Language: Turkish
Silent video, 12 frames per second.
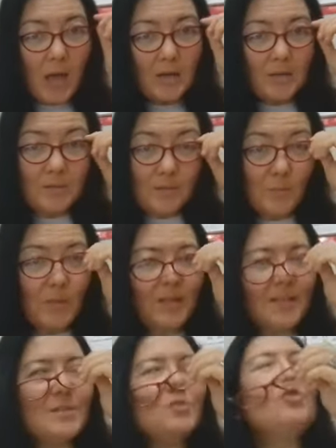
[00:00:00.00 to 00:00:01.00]
hakkında
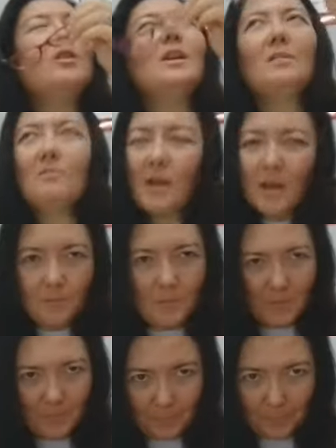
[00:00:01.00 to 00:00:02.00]
bilgisi olan var
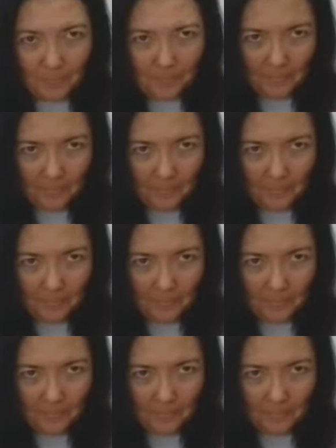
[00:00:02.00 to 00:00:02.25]
mı?